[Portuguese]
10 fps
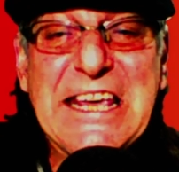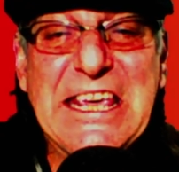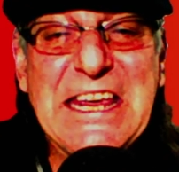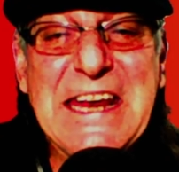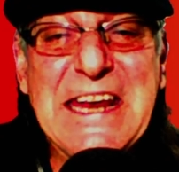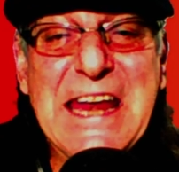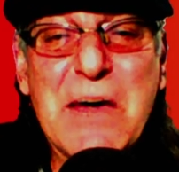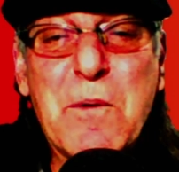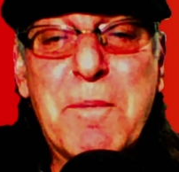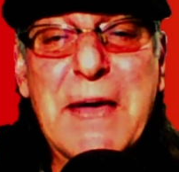e
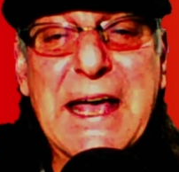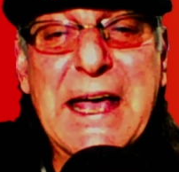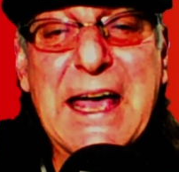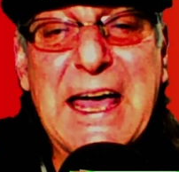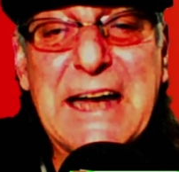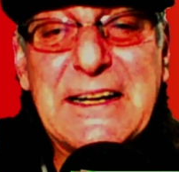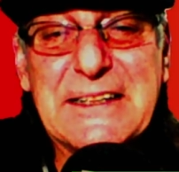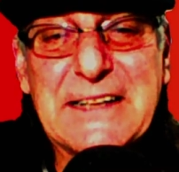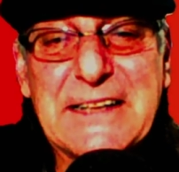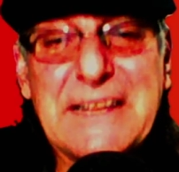não pagar
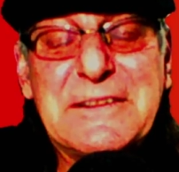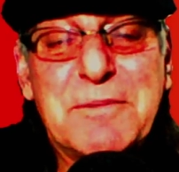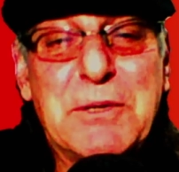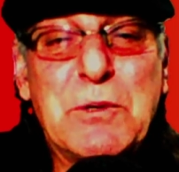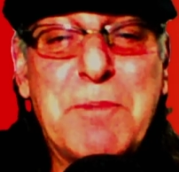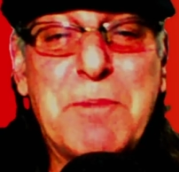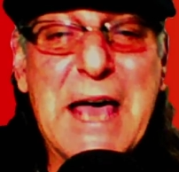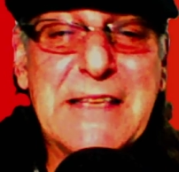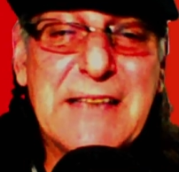né, pelo passe.